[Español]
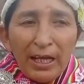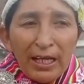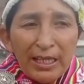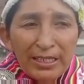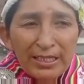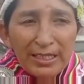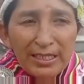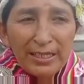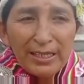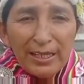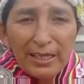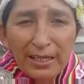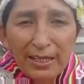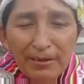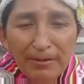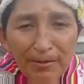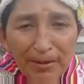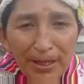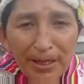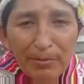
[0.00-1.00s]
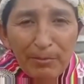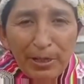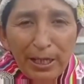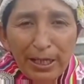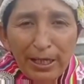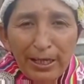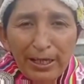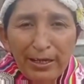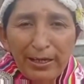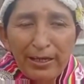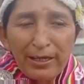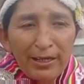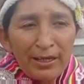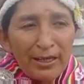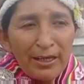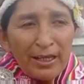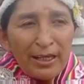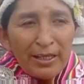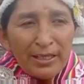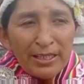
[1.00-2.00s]
Así es, hermana.
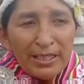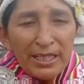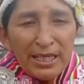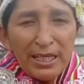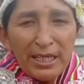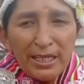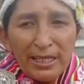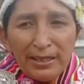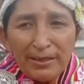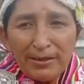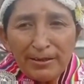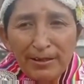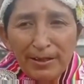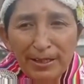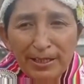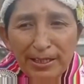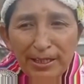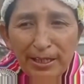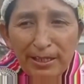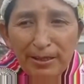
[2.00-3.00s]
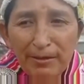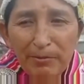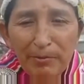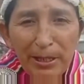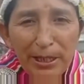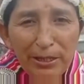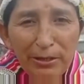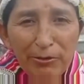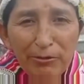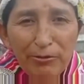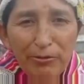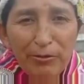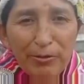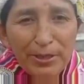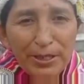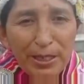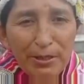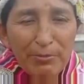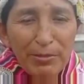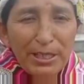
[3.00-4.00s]
Sí, este medio
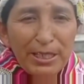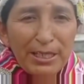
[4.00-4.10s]
siempre